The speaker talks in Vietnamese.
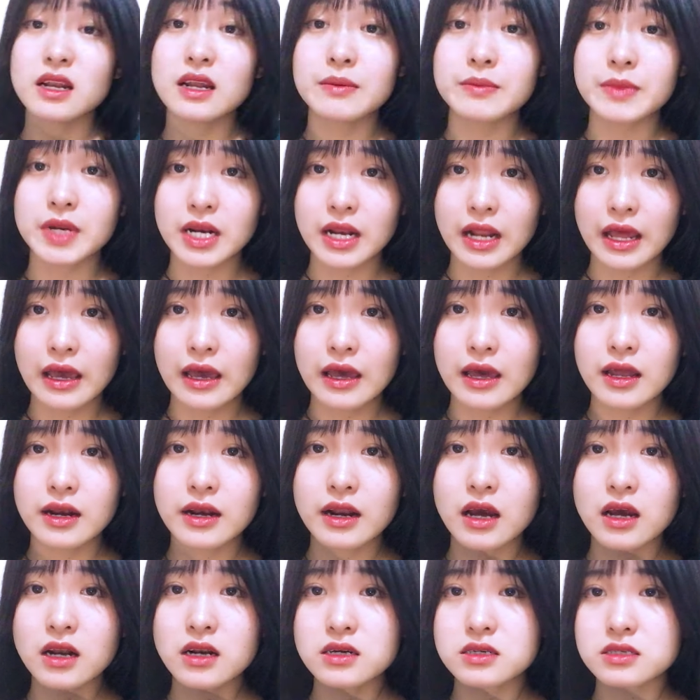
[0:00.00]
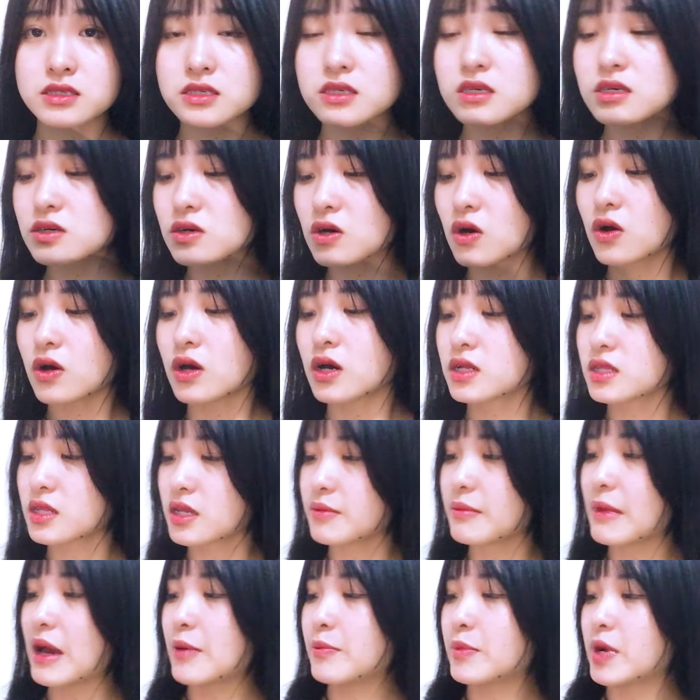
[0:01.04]
là mình đã nói lần trước rồi đó,
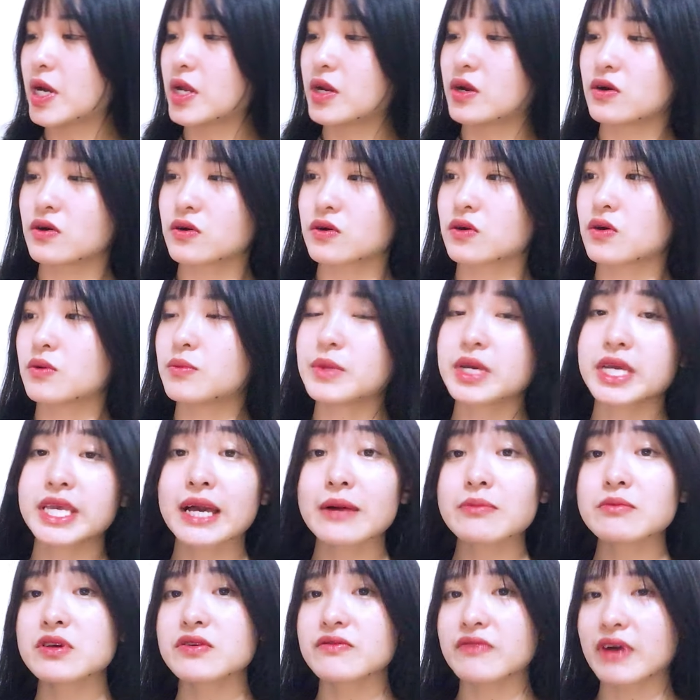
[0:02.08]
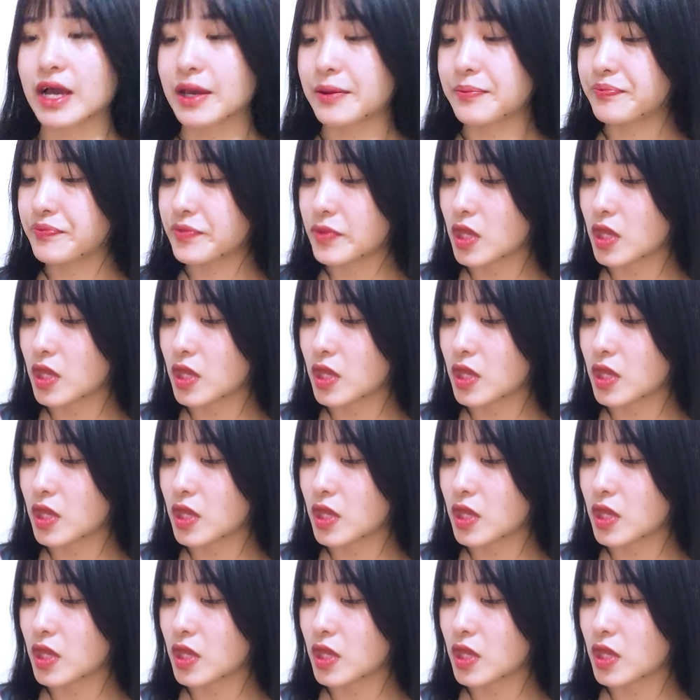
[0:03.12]
thì ba bì rồi cũng y chang như vậy.